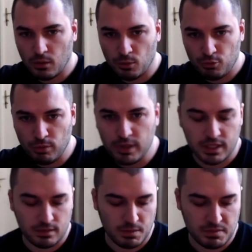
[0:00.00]
euh,
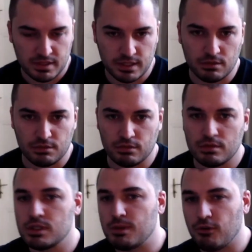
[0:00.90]
publique, même si je euh,
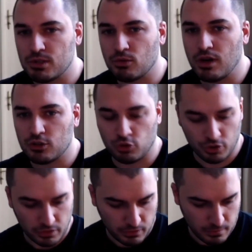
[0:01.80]
j'ai pas forcément de large
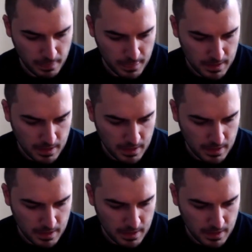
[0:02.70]
audience.